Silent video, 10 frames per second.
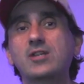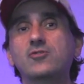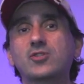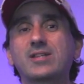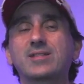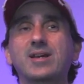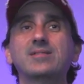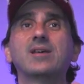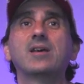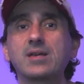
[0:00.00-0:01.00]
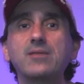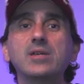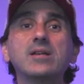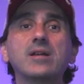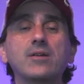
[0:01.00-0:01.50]
años atrás que
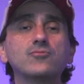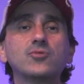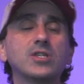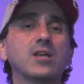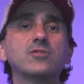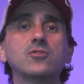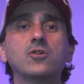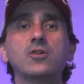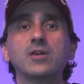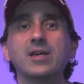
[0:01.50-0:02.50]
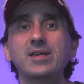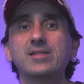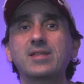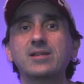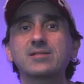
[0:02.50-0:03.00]
vienen anunciando
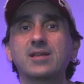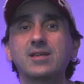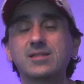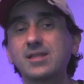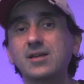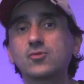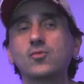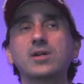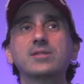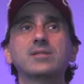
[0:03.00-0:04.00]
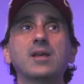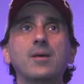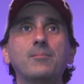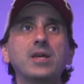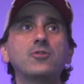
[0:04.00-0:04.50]
estas estatuas,
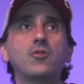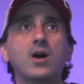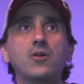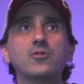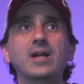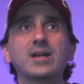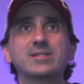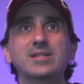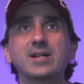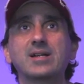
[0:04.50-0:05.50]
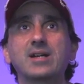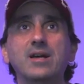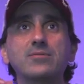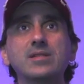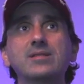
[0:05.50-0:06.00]
pero ahora las sacan a
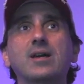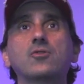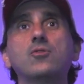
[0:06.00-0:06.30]
la venta.